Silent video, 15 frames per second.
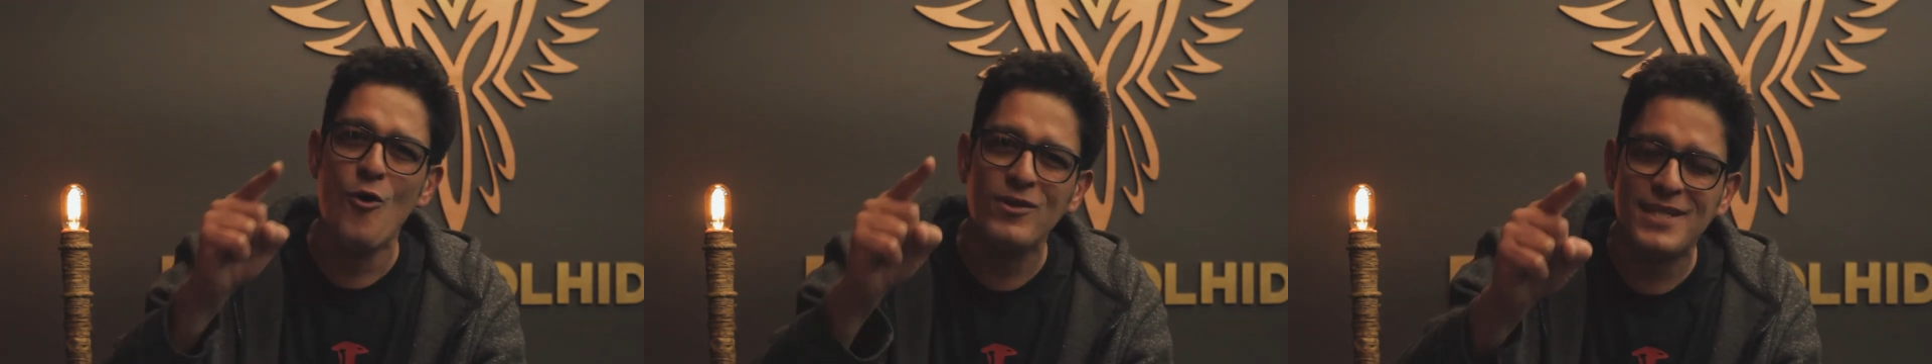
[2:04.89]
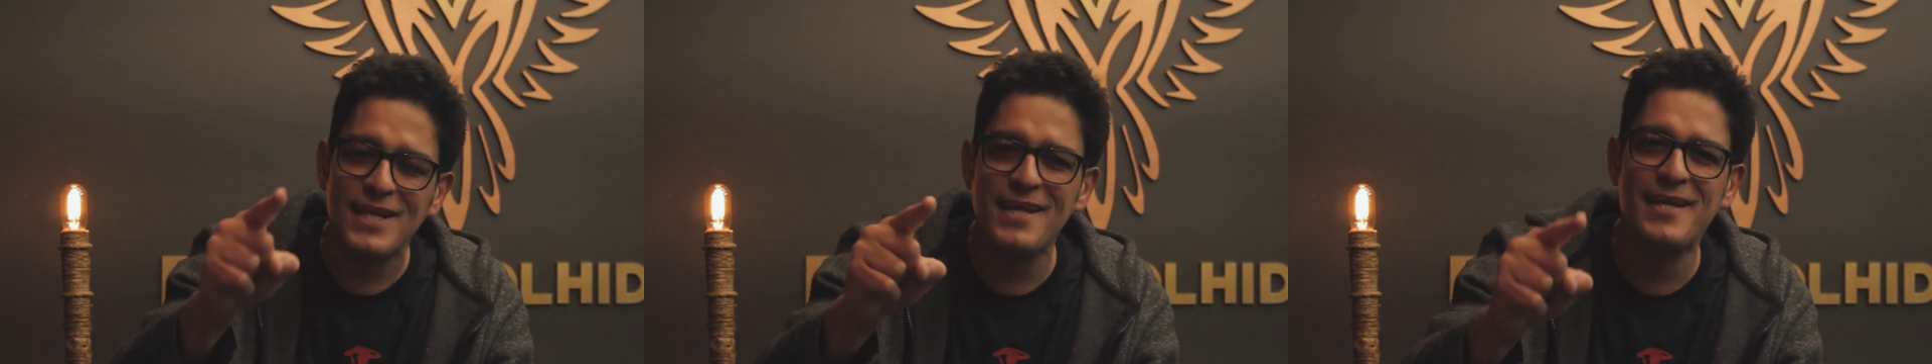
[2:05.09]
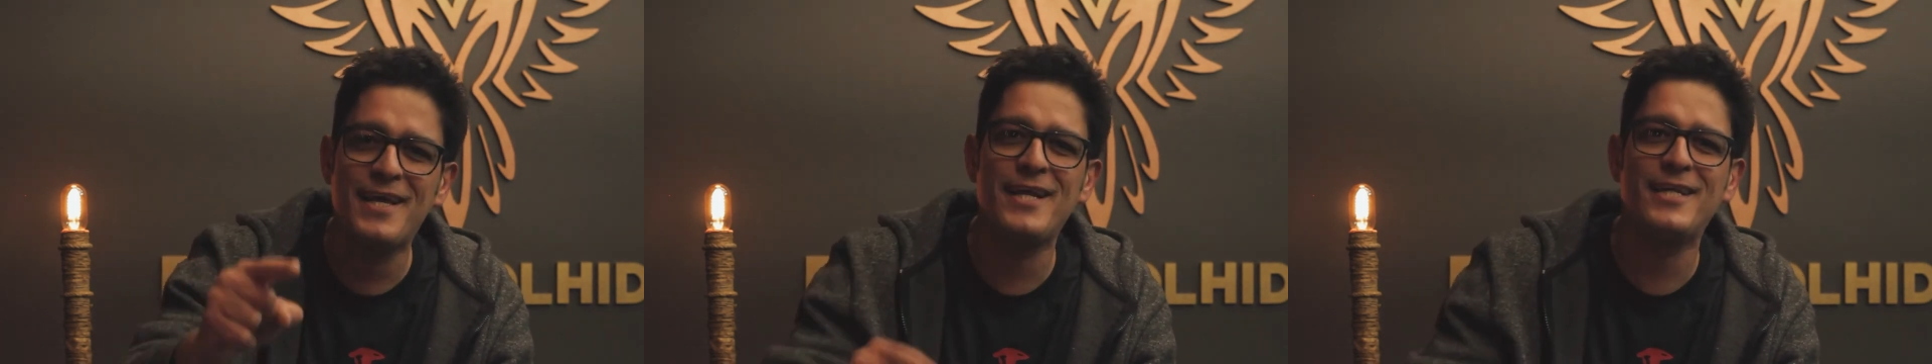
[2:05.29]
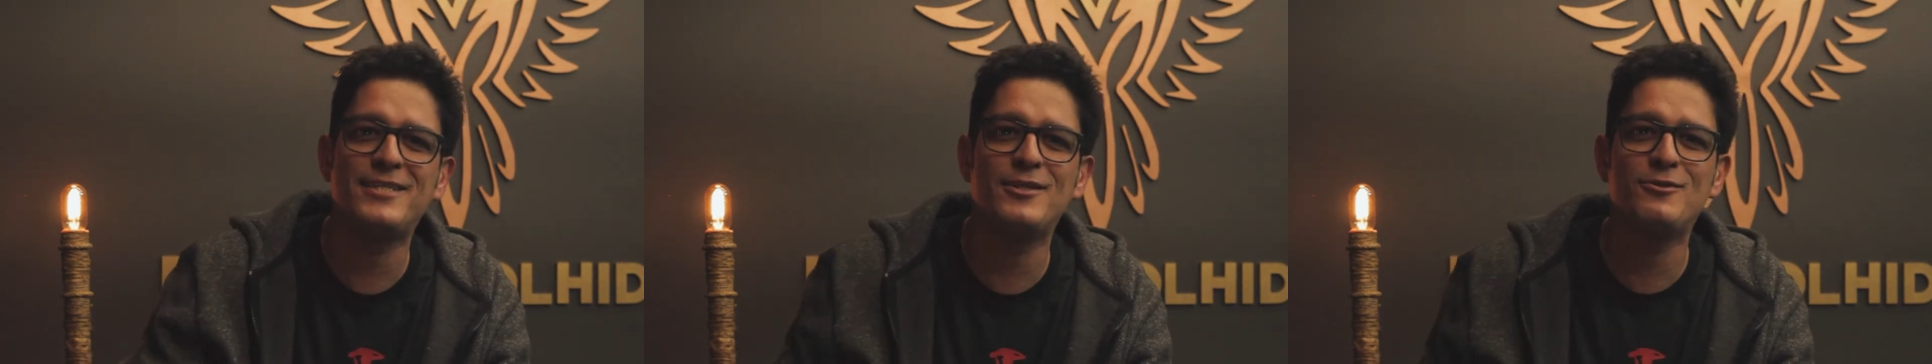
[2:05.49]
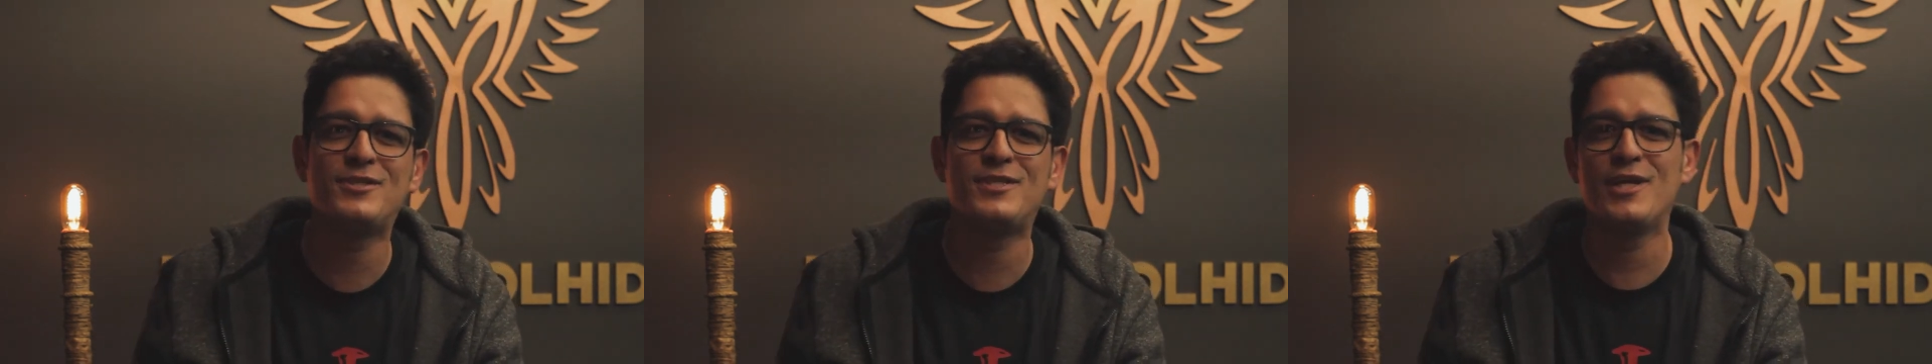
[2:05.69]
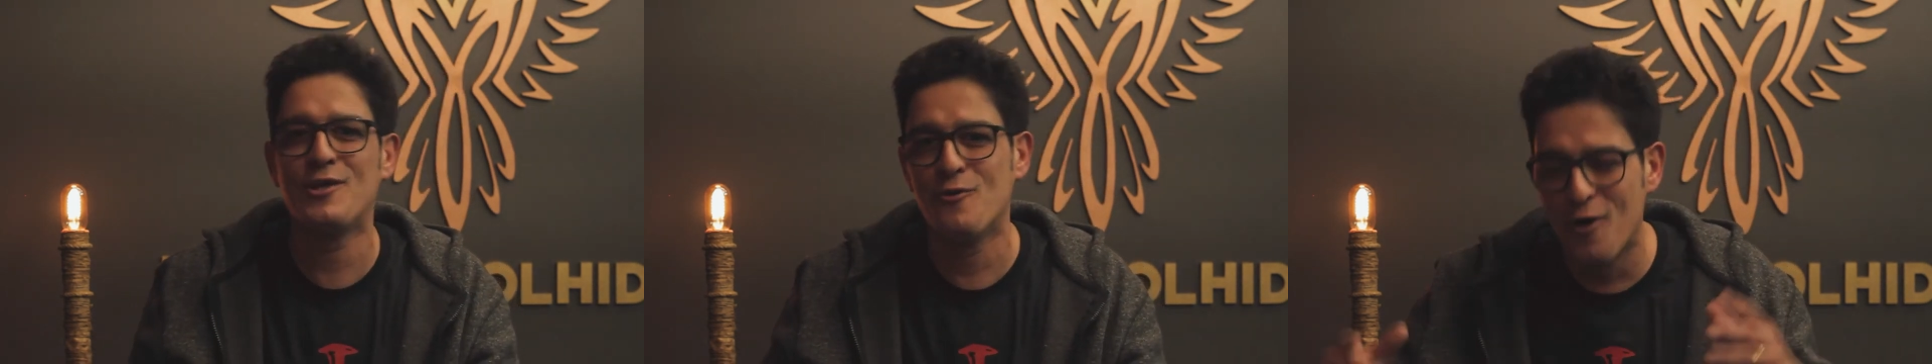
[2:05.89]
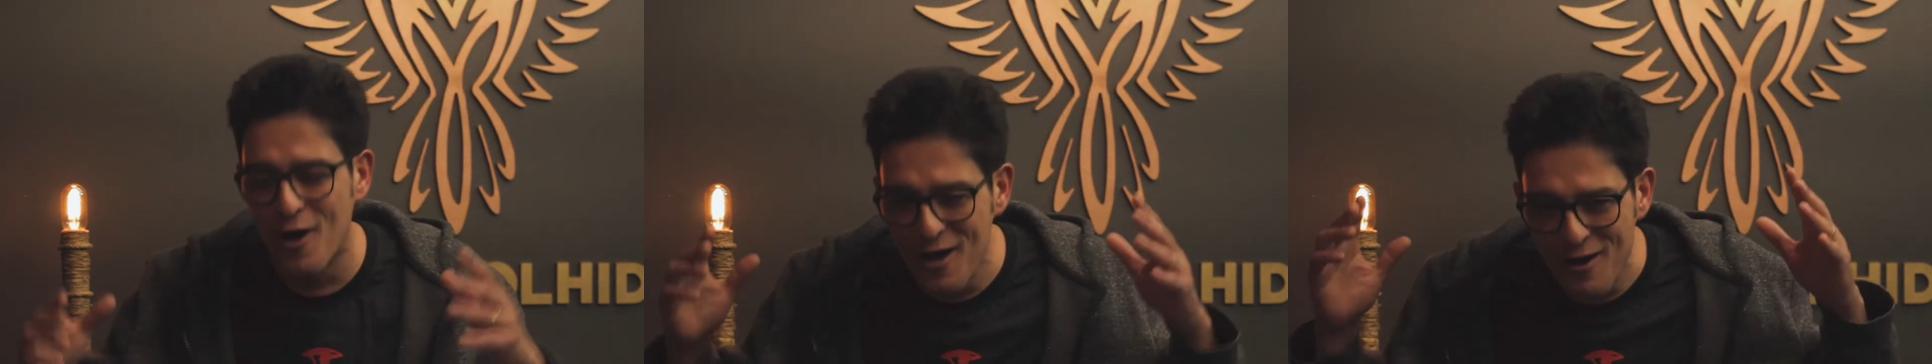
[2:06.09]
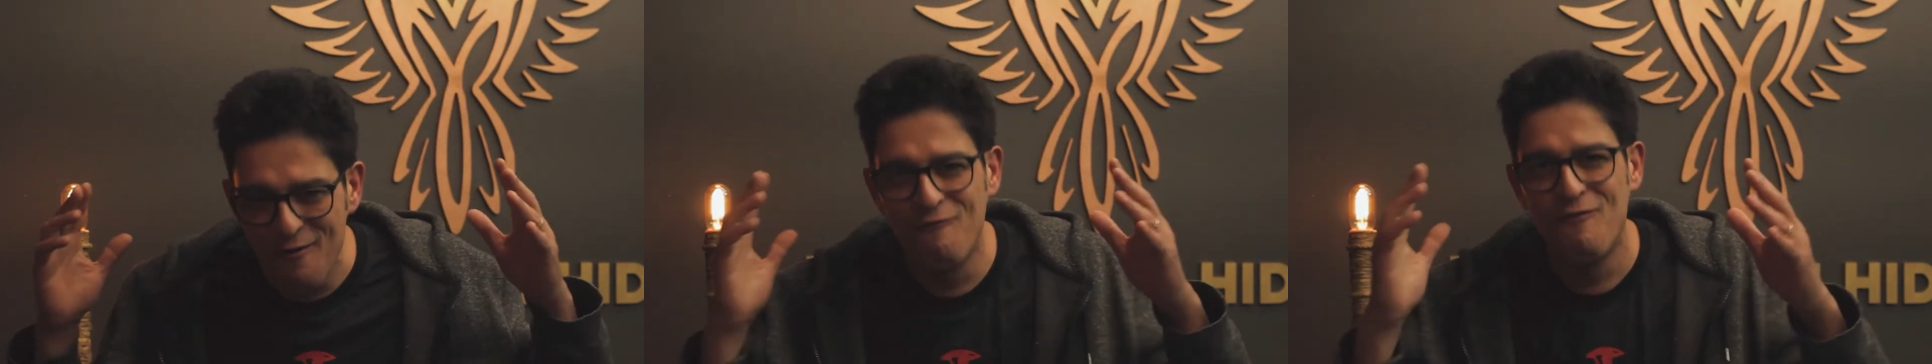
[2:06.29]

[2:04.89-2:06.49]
contra a igreja do Senhor.